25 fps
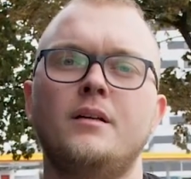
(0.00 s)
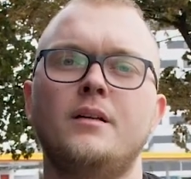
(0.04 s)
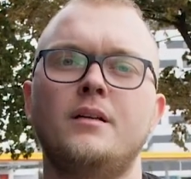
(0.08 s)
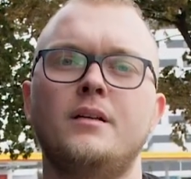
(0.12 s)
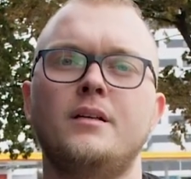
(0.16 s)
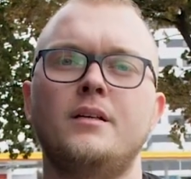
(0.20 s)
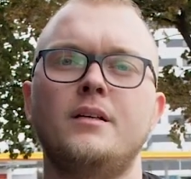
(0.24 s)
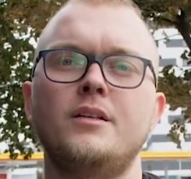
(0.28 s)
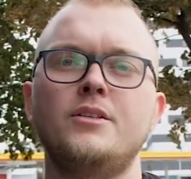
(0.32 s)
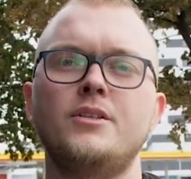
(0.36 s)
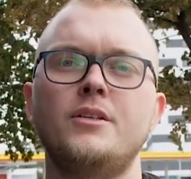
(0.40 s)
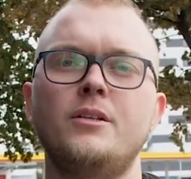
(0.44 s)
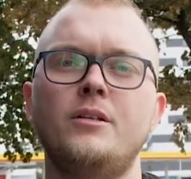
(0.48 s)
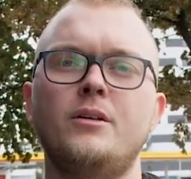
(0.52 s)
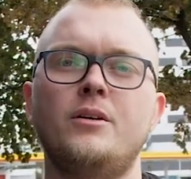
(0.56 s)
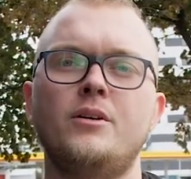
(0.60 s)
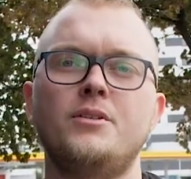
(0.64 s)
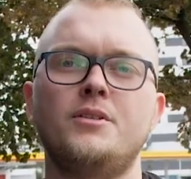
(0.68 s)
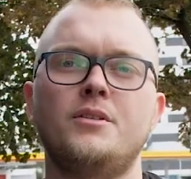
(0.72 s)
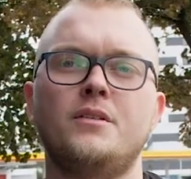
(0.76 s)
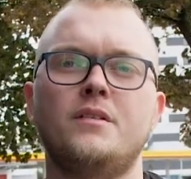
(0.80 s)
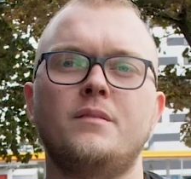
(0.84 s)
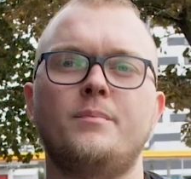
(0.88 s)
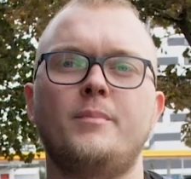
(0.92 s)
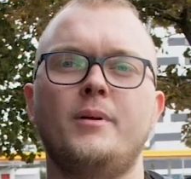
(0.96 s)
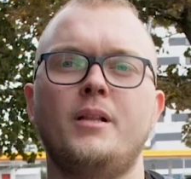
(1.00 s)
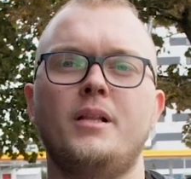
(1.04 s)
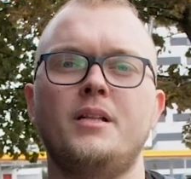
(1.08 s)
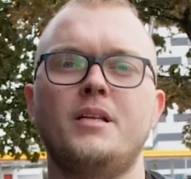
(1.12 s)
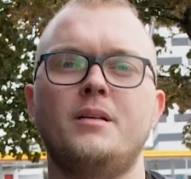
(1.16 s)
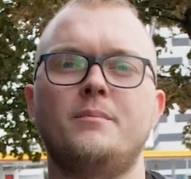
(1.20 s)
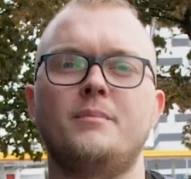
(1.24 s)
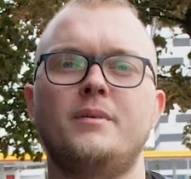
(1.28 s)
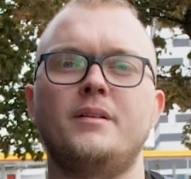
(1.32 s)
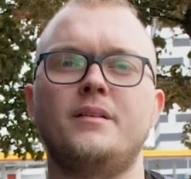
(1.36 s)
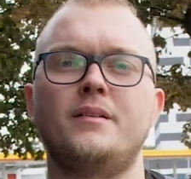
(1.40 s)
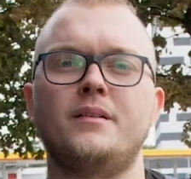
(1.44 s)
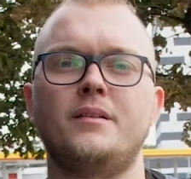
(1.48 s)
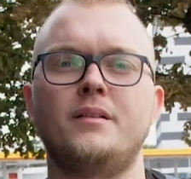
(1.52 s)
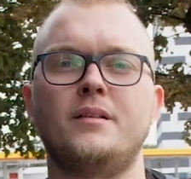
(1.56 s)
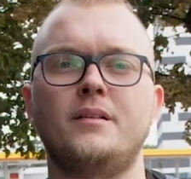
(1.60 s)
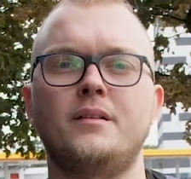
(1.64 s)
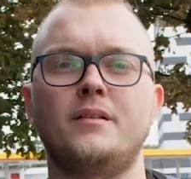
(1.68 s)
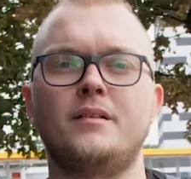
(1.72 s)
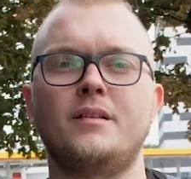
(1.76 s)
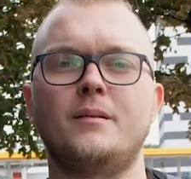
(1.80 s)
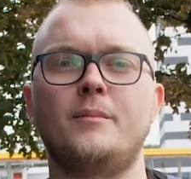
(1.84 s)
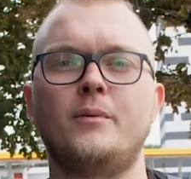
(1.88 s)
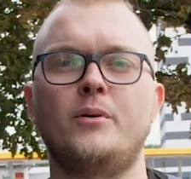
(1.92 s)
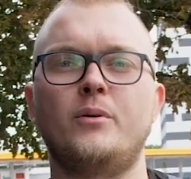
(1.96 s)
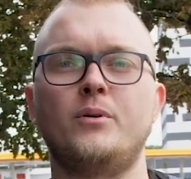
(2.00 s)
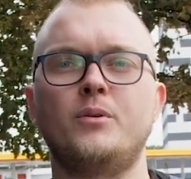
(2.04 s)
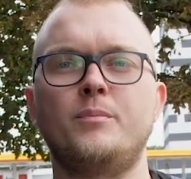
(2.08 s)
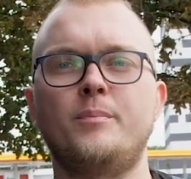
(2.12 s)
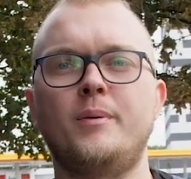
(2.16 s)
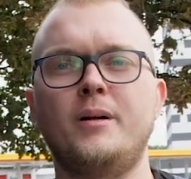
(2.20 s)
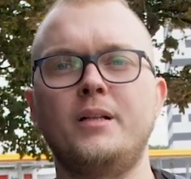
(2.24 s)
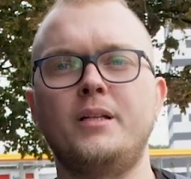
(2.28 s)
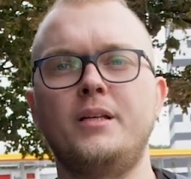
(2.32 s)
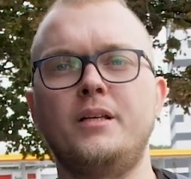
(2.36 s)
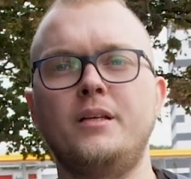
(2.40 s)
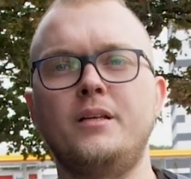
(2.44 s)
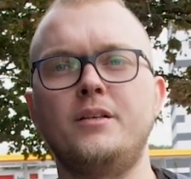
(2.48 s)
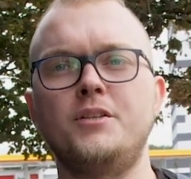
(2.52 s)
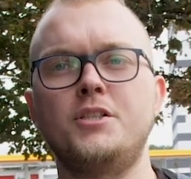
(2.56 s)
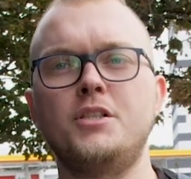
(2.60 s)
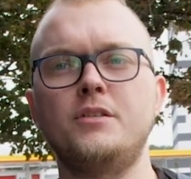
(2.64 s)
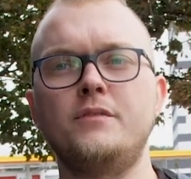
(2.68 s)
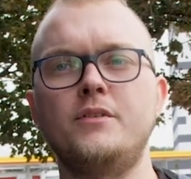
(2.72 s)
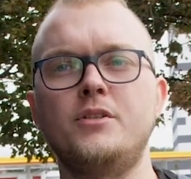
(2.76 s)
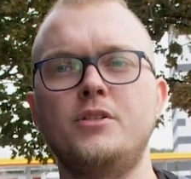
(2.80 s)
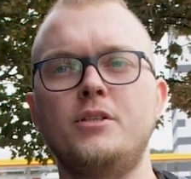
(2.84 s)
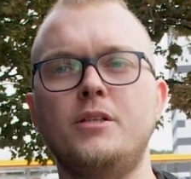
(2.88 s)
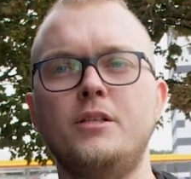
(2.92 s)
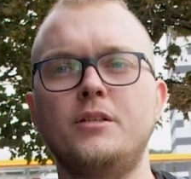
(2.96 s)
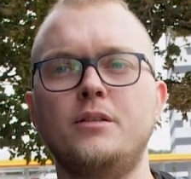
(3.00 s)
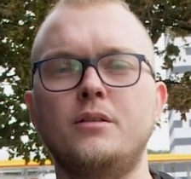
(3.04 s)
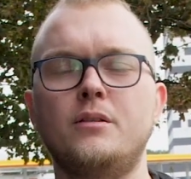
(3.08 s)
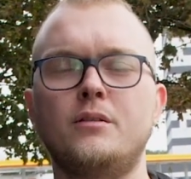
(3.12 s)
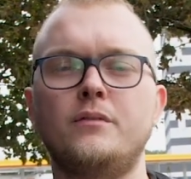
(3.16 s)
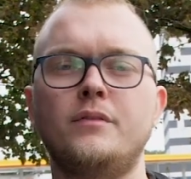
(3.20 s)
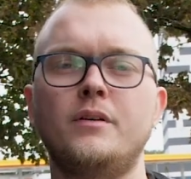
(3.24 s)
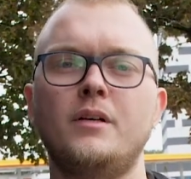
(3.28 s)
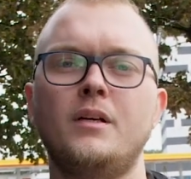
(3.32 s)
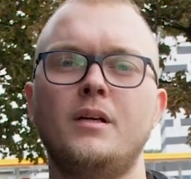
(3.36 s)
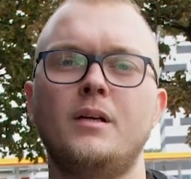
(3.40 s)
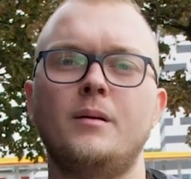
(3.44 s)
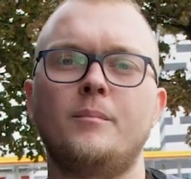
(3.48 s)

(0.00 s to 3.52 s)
E, jeżeli chodzi o spalanie benzyny, samochód pali 9 litrów,